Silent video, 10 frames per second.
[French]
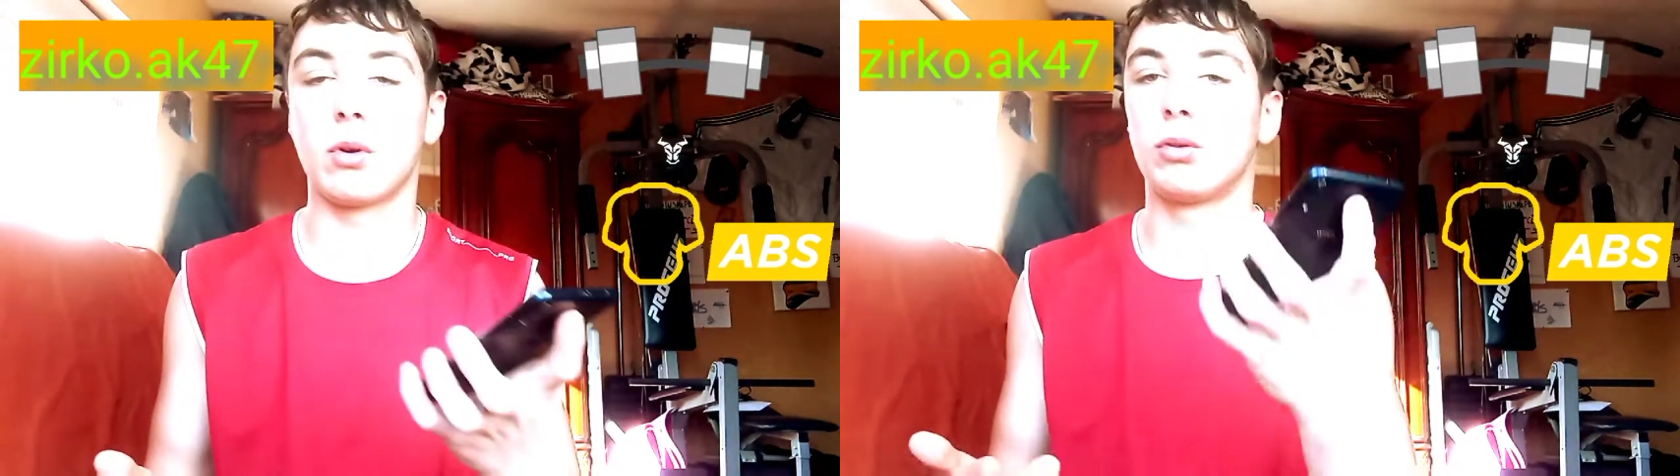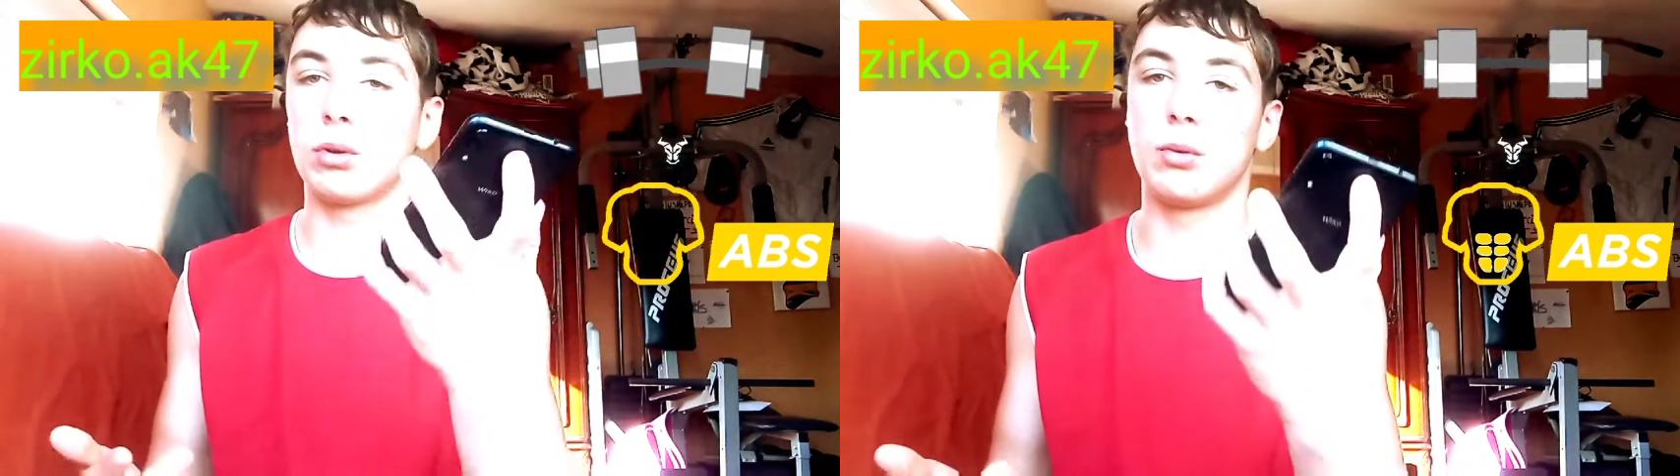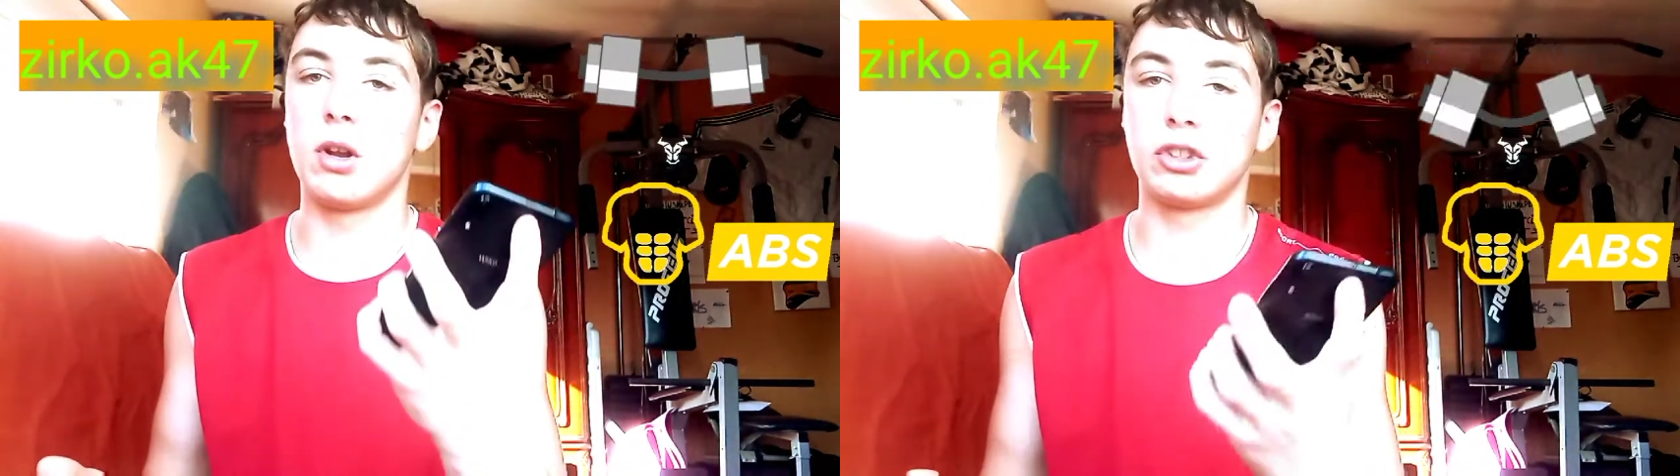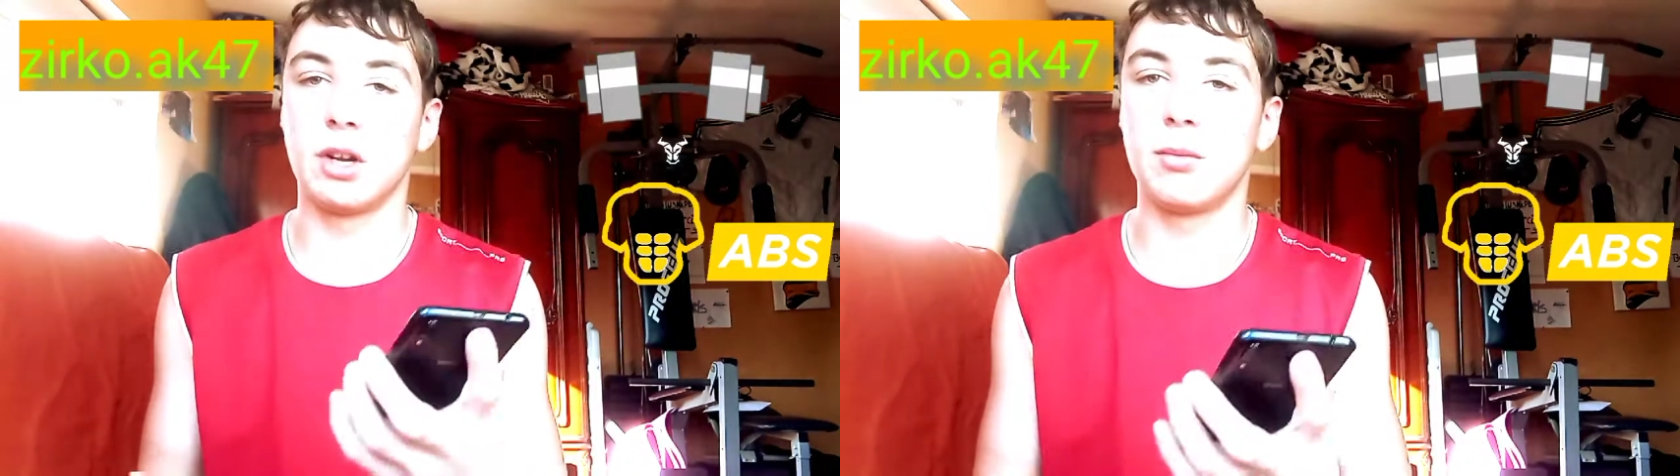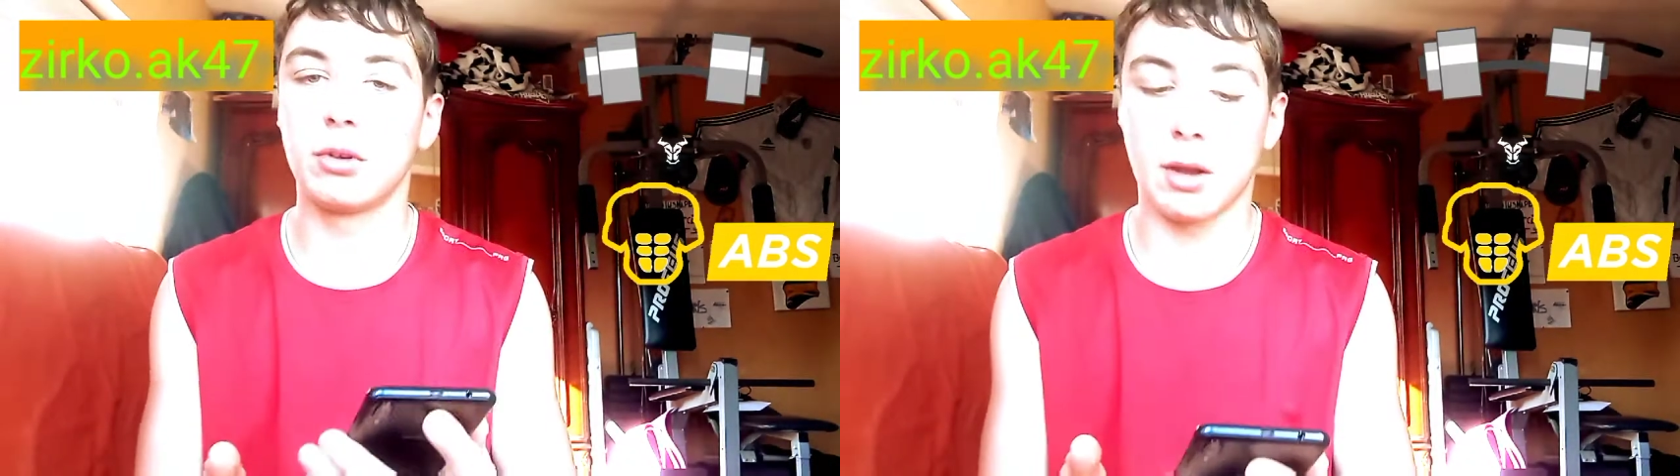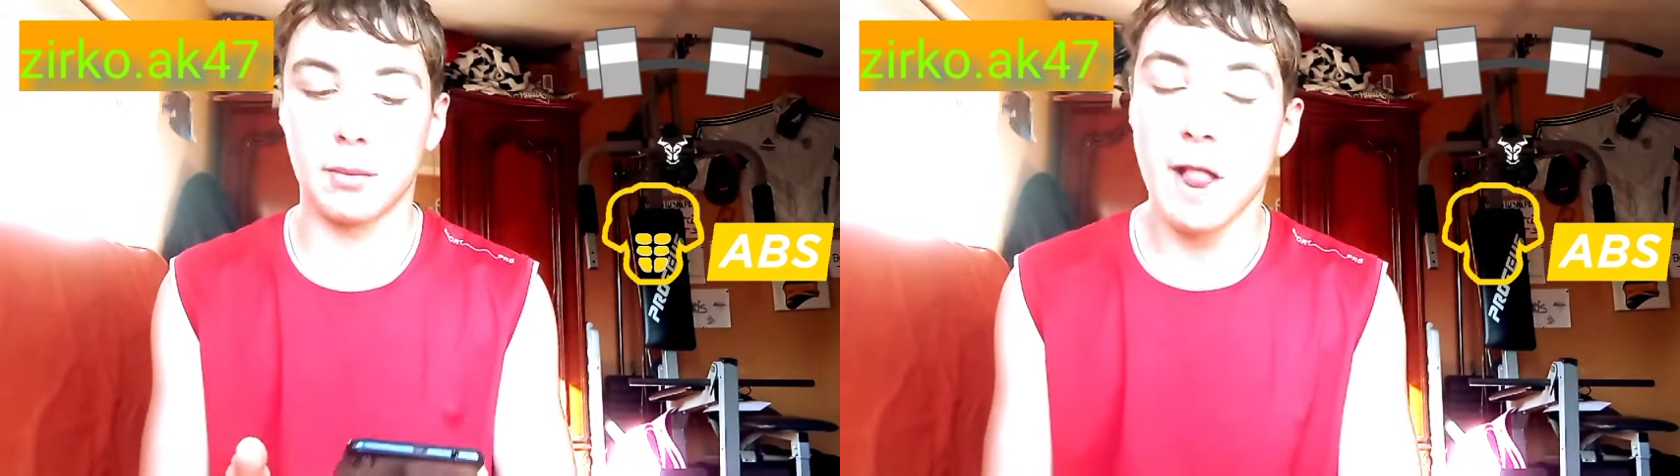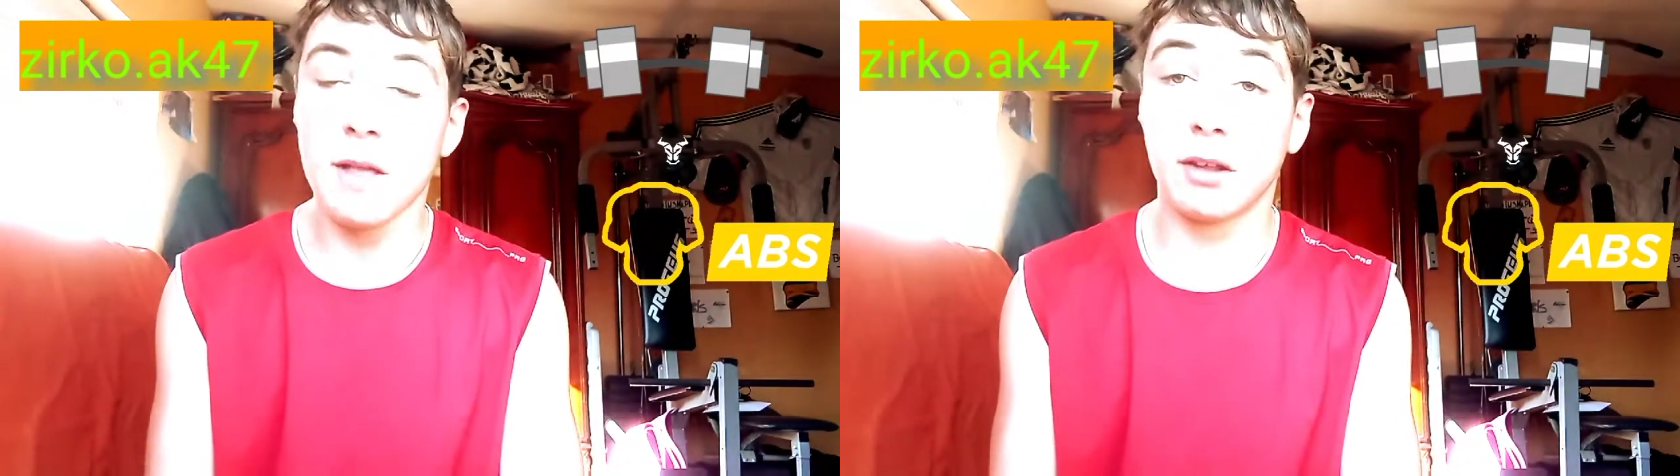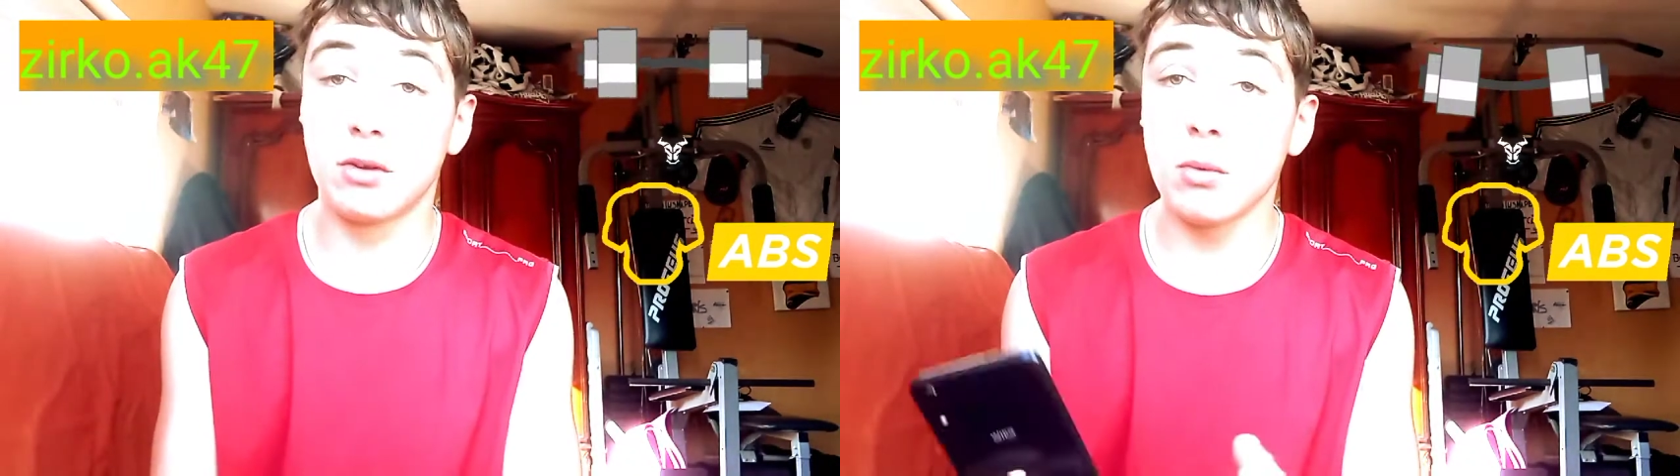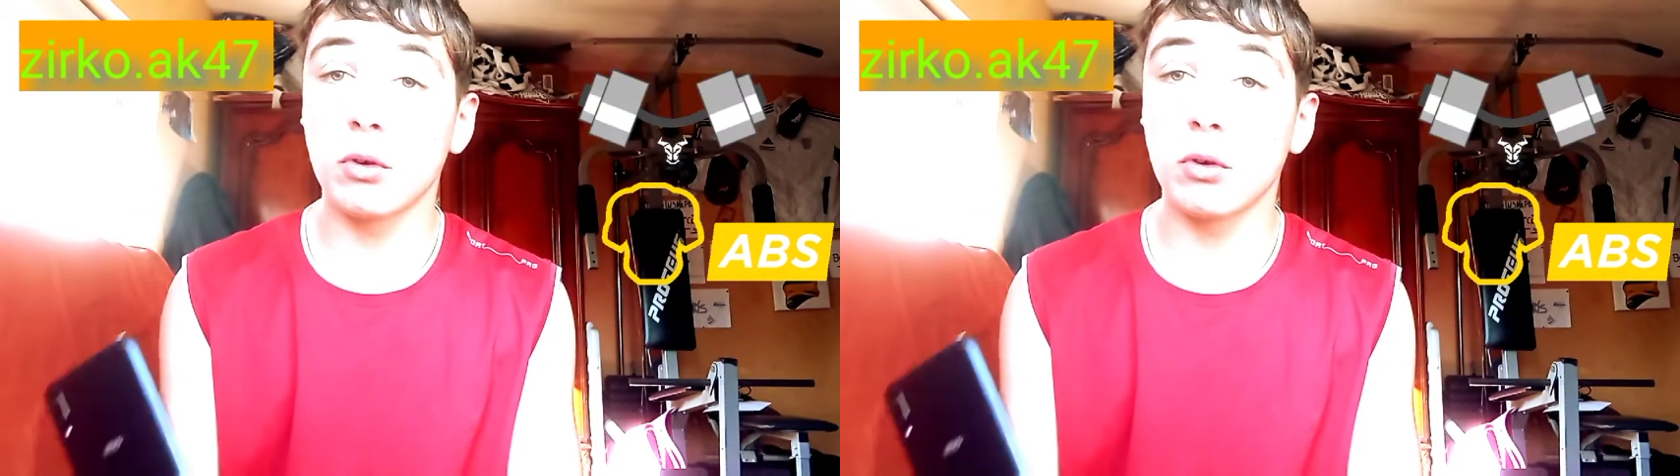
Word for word: sur sur celui-là je l'ai plus Snap